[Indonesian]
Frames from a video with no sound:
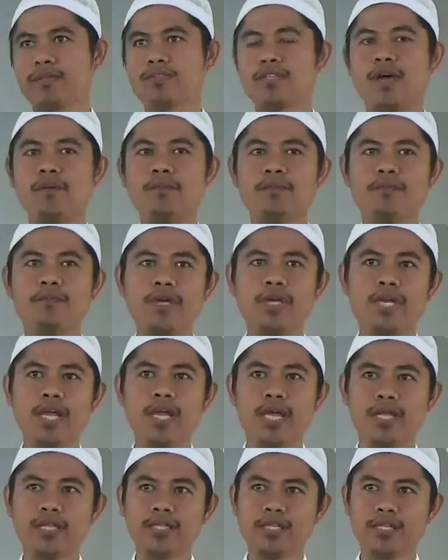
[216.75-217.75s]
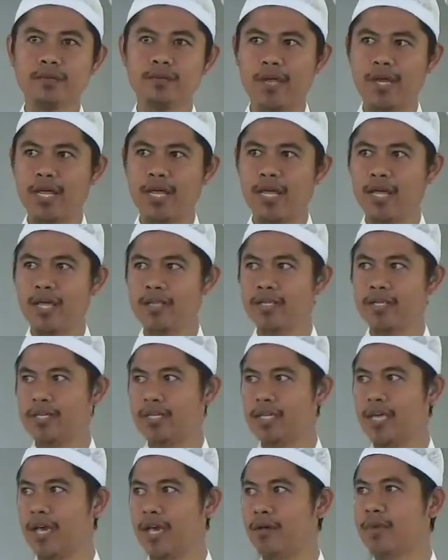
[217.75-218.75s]
sampai nanti pada hari
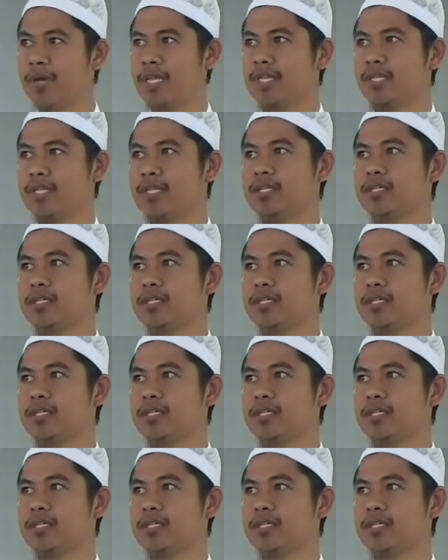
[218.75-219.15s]
kiamat